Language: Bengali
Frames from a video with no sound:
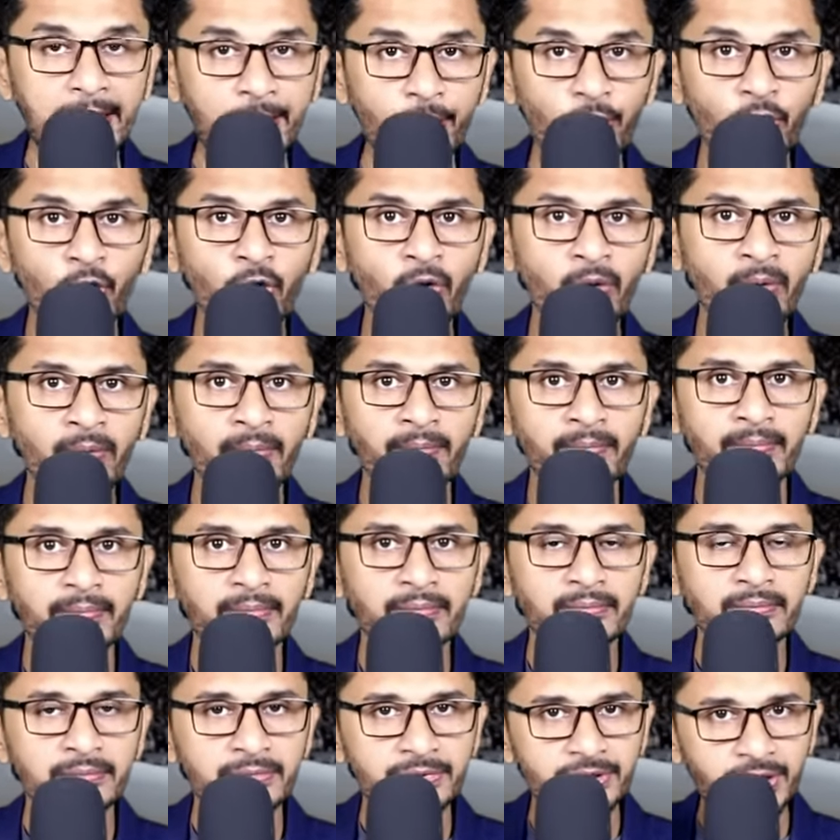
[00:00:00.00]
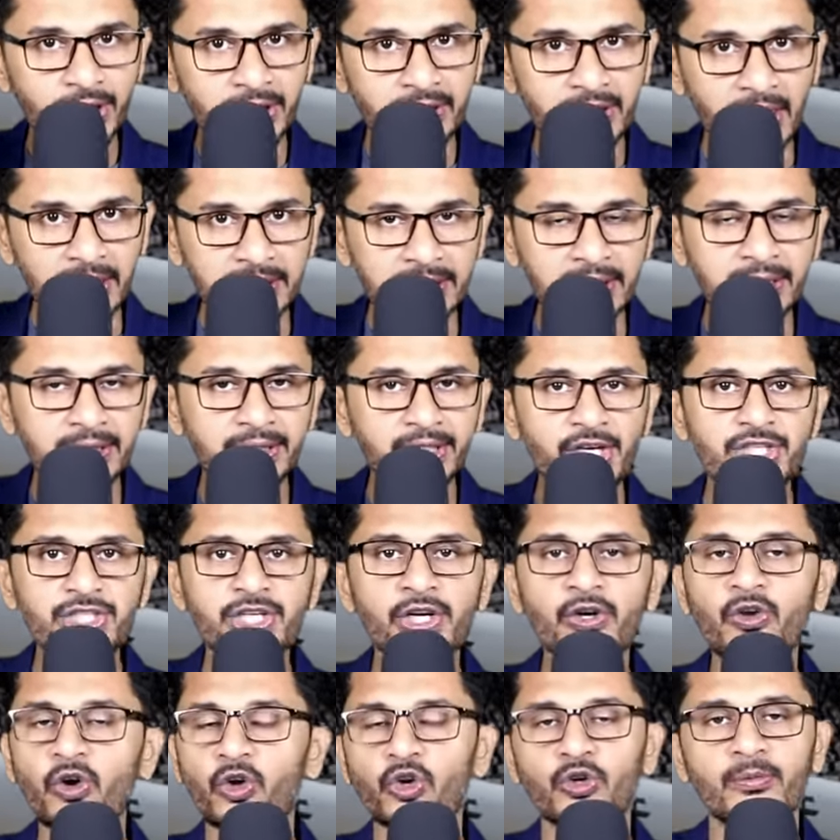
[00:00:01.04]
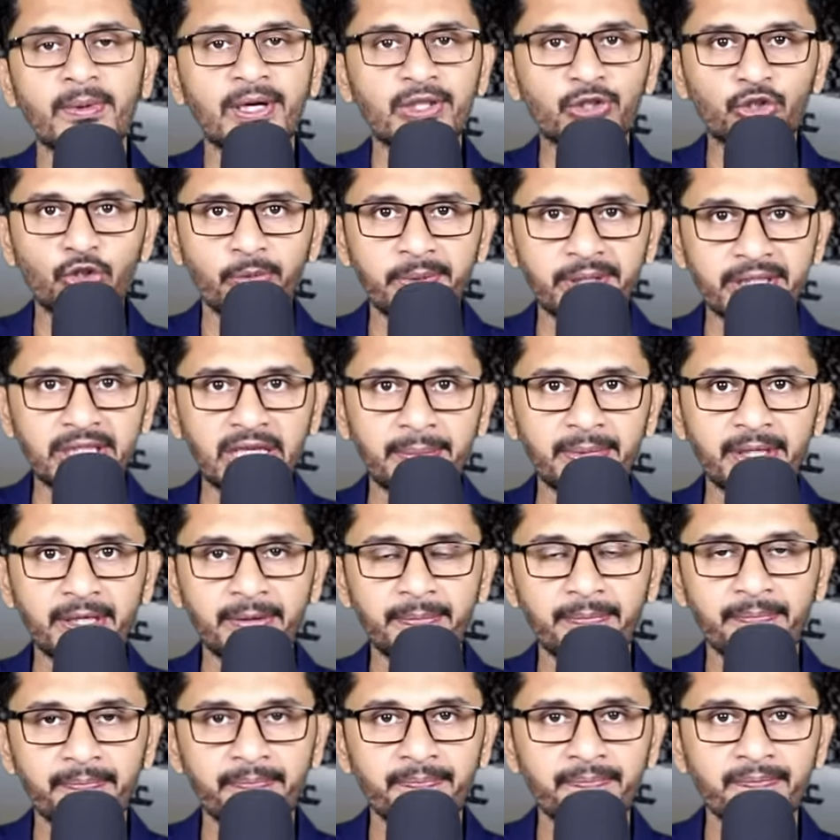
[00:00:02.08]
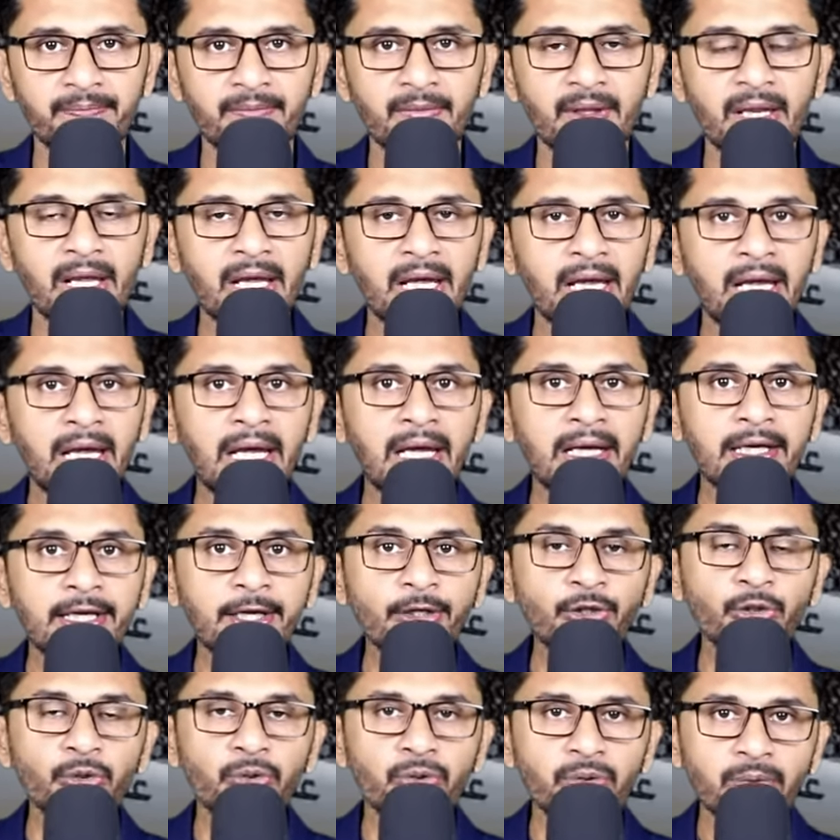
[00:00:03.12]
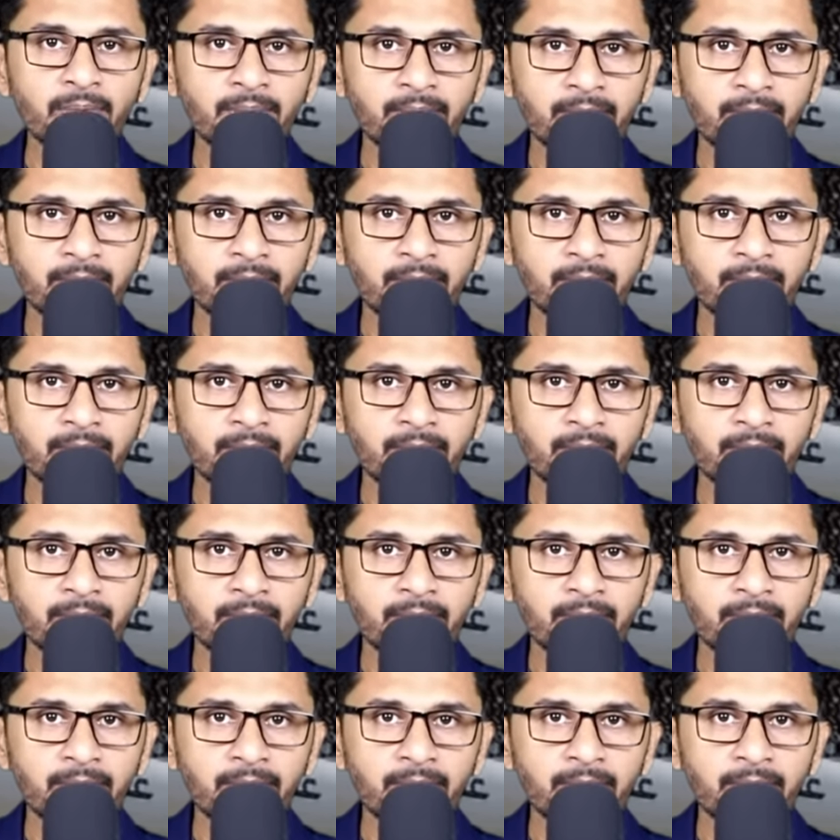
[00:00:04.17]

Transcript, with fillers: এগুলো সেই তাদের দেশের গণমাধ্যমের দাবি কিন্তু